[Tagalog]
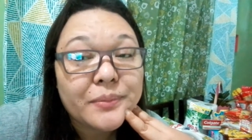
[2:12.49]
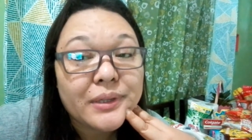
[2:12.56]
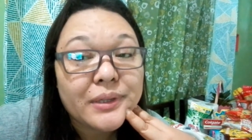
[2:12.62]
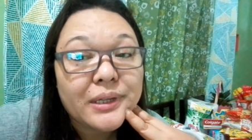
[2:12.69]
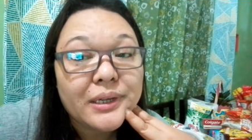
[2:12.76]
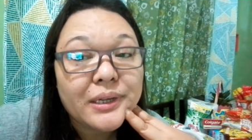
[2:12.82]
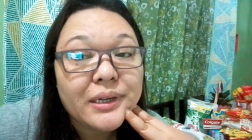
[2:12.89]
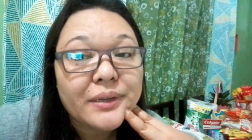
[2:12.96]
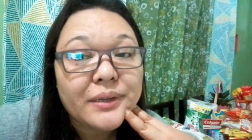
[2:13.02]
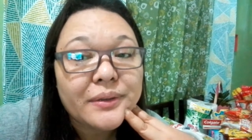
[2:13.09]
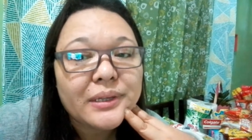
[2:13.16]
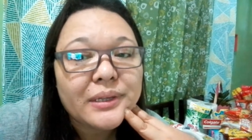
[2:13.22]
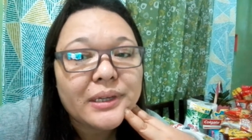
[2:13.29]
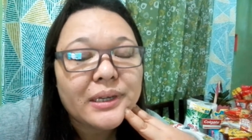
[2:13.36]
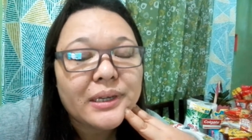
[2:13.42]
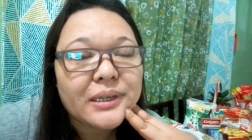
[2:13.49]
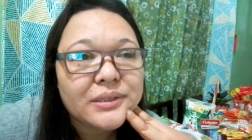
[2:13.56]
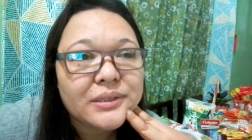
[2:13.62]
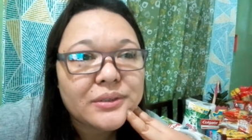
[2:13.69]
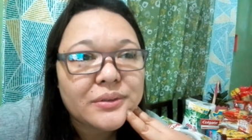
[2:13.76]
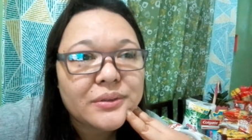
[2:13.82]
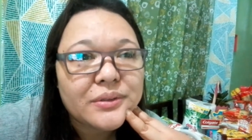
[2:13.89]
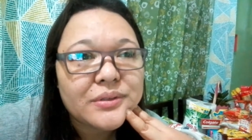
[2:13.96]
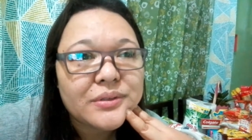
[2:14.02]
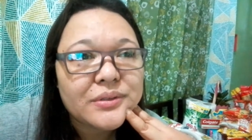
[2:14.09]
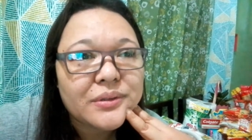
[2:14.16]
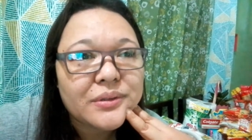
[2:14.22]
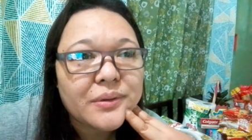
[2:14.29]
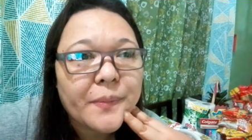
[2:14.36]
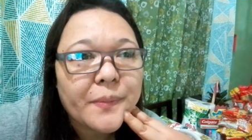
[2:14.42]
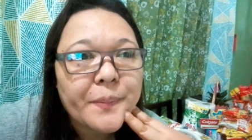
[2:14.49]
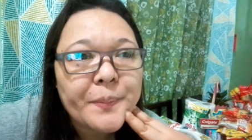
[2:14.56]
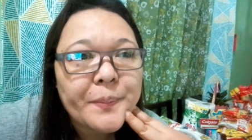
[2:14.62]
po talaga yun guys, yun, so,